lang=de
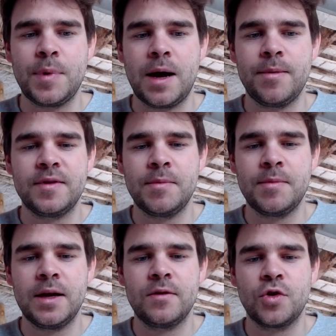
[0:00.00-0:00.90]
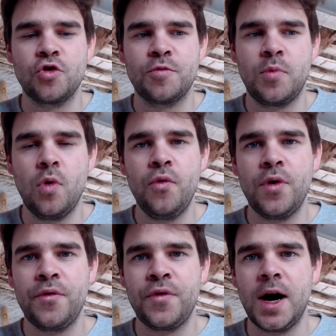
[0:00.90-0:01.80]
aber sie machen solche
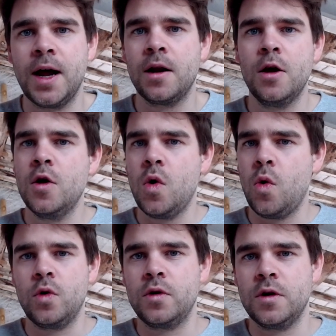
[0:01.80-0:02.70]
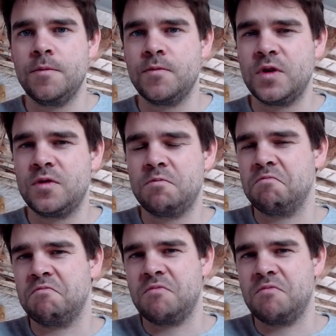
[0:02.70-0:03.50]
Spruchverfahren und ähm, das